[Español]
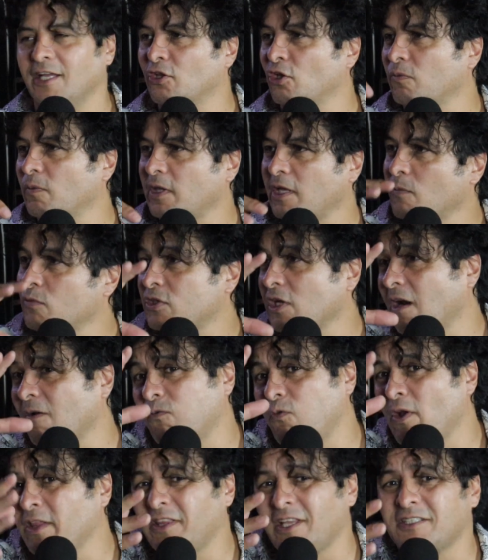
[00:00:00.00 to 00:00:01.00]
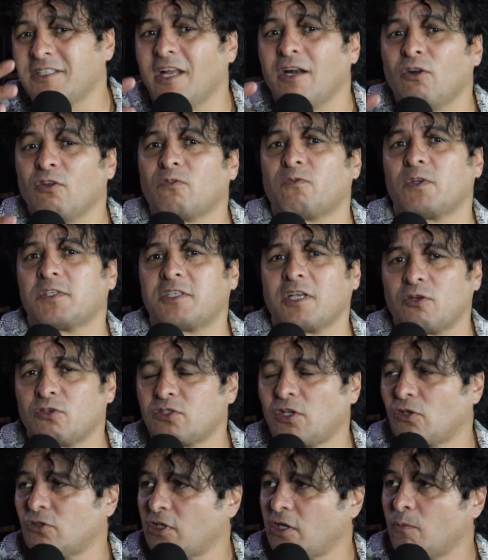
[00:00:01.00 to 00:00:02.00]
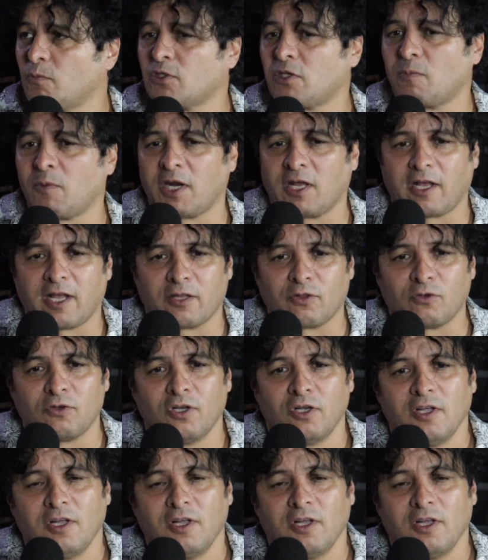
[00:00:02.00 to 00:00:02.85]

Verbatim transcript: y nos metíamos a la fuente, hacían los festejos de los equipos de americanos.